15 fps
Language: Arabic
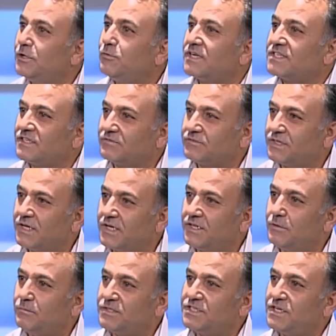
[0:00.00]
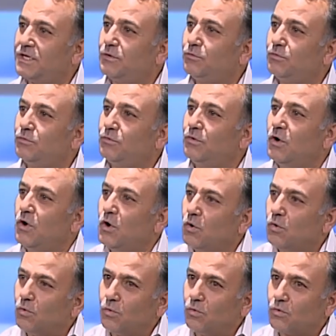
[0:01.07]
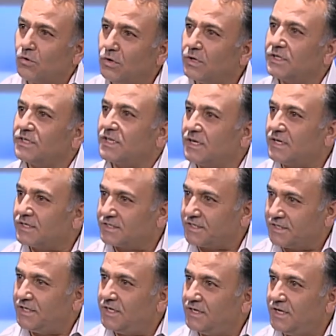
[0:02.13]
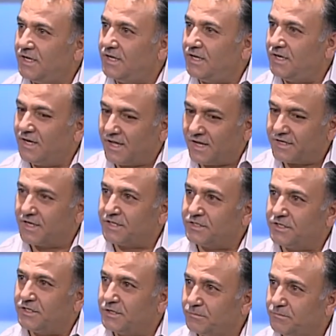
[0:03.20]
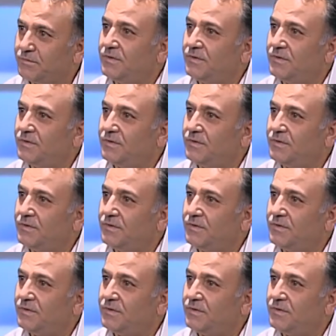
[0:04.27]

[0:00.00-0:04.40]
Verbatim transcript: واسع في هذا المجال وكل قطاعات يعني الحياتيه